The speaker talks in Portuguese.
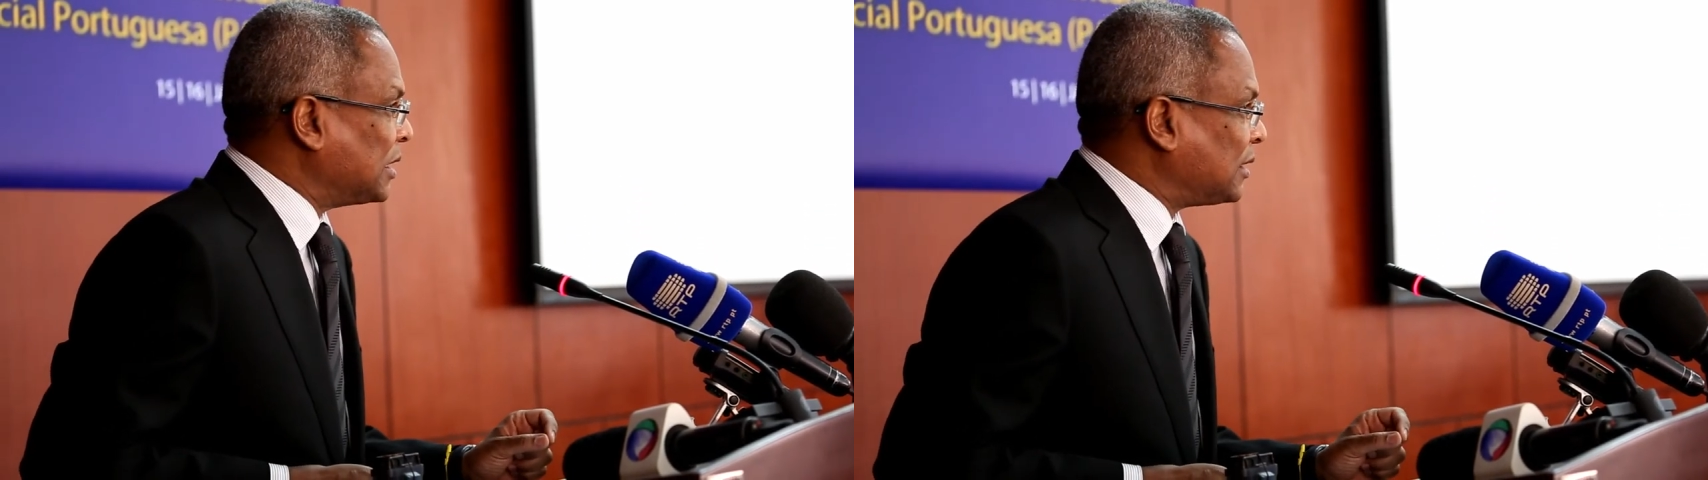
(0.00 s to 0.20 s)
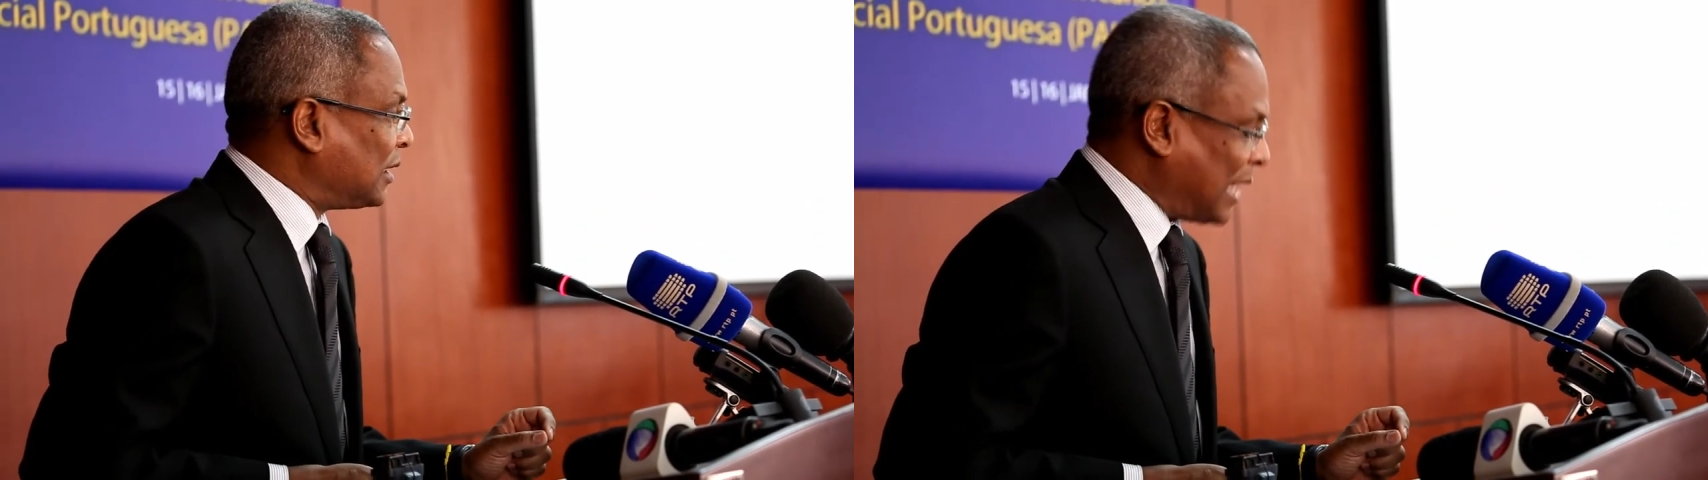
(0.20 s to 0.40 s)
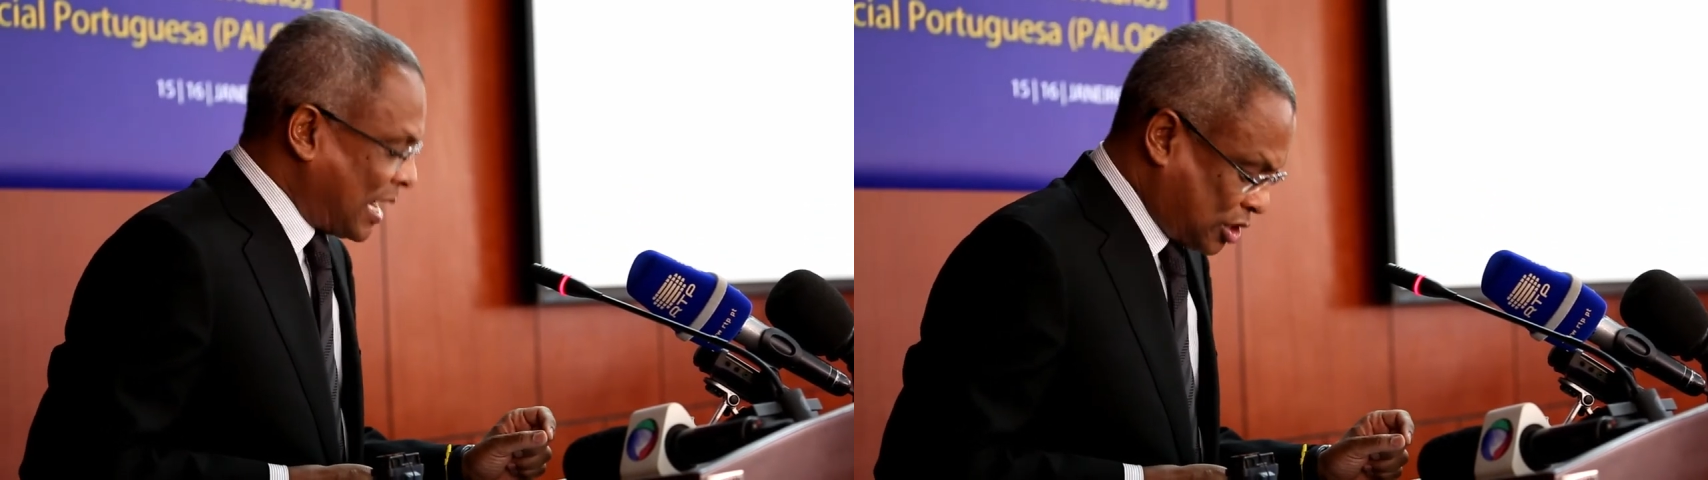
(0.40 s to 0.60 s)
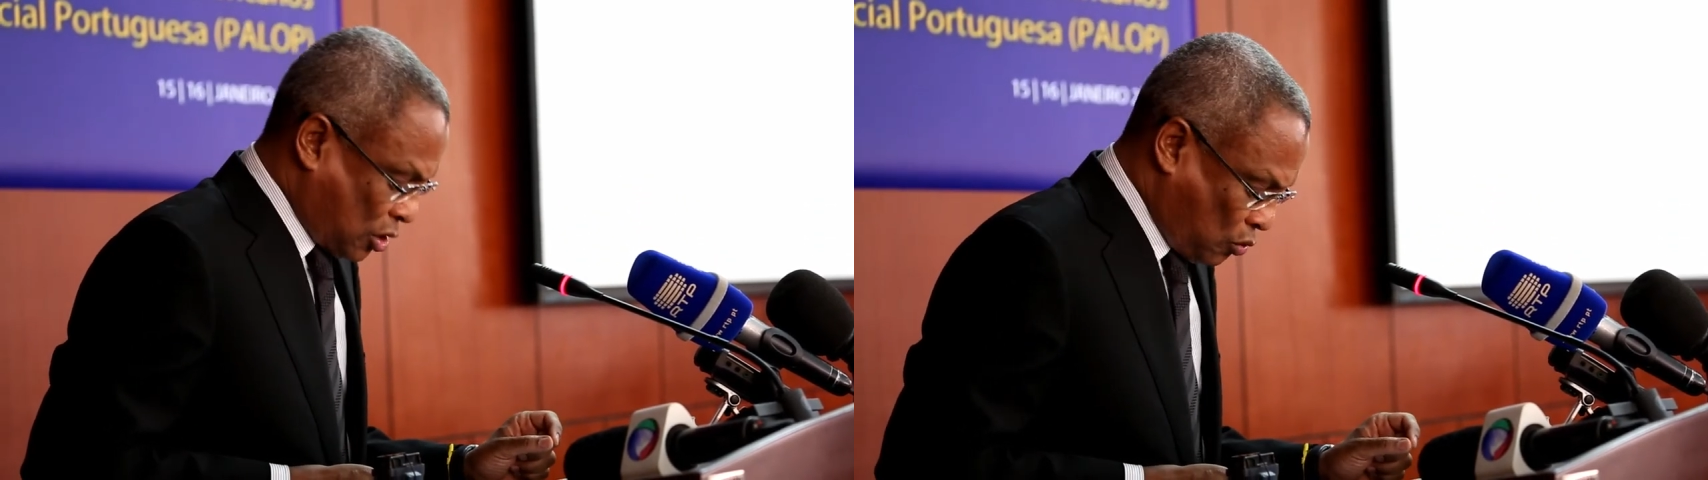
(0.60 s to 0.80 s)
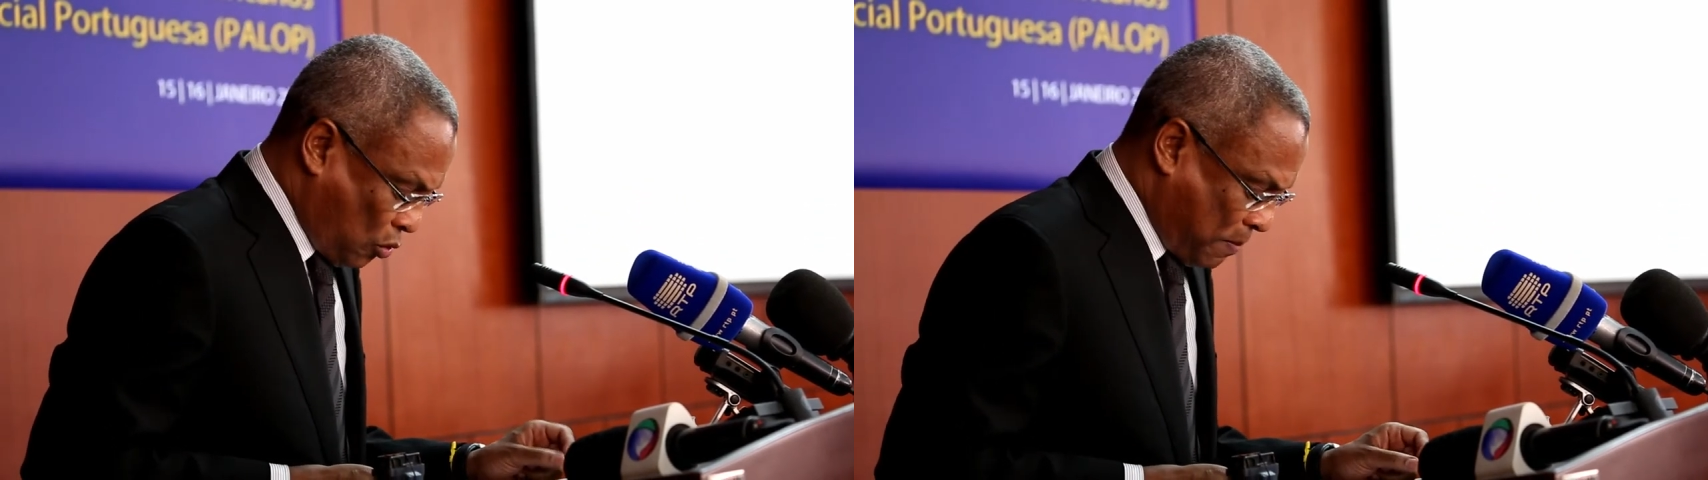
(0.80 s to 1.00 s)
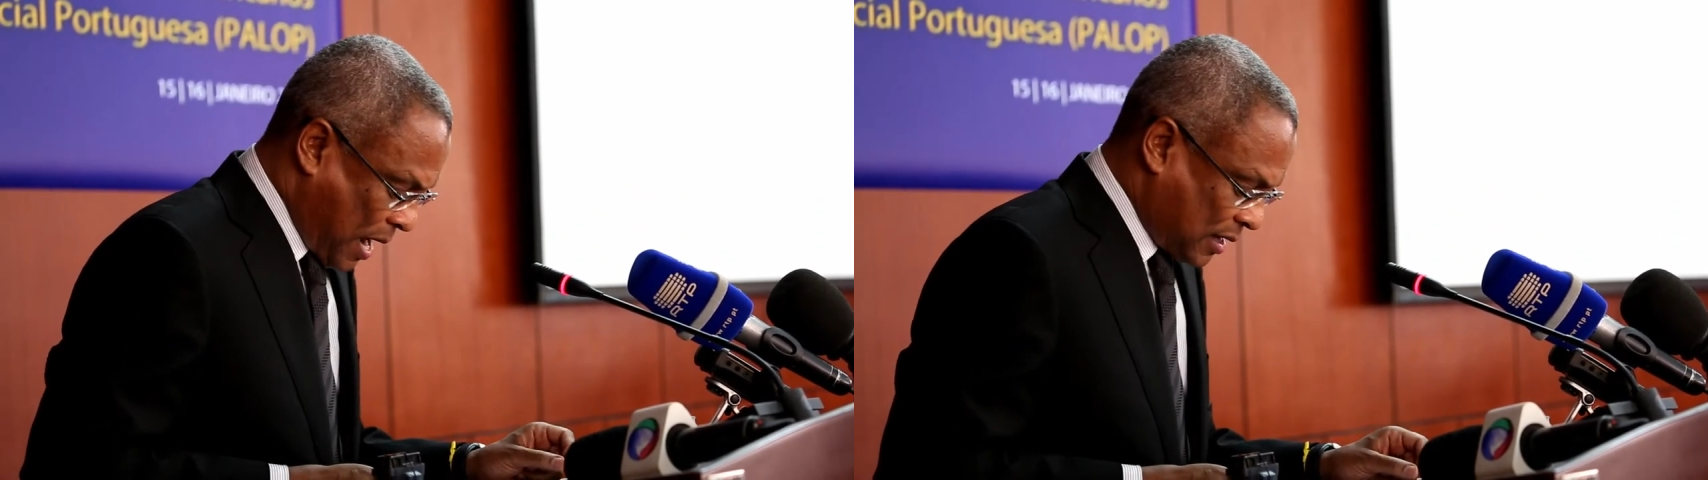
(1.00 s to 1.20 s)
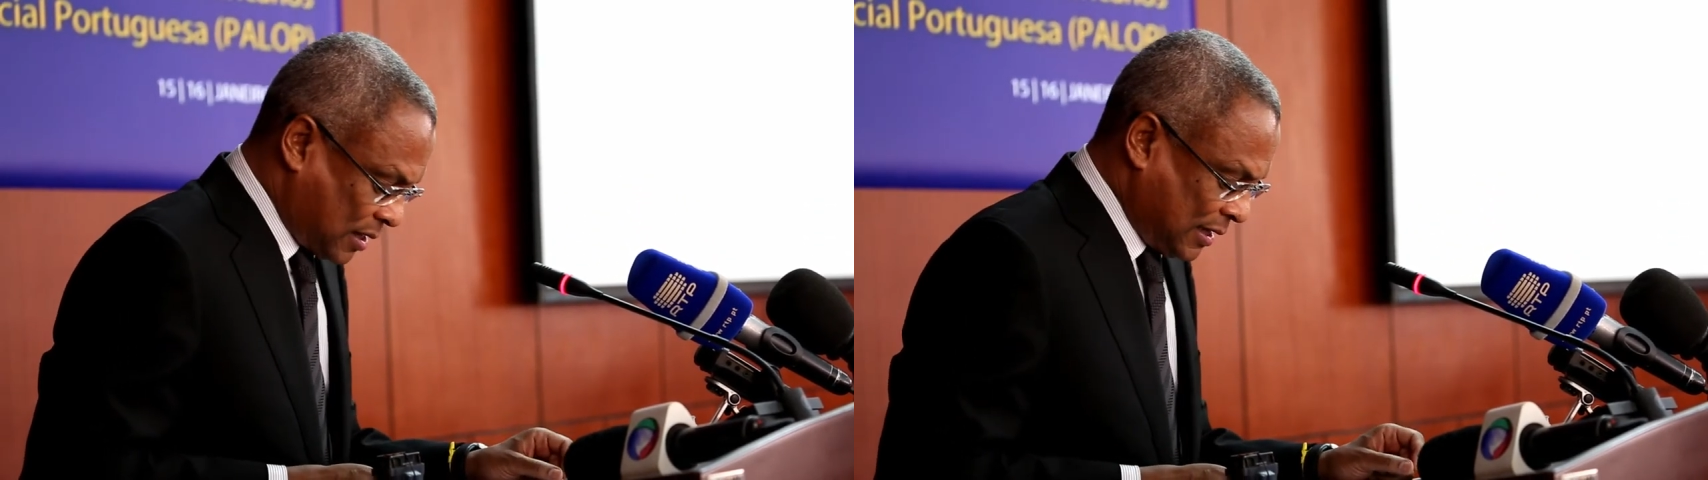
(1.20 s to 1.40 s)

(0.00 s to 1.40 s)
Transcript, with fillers: estratégia global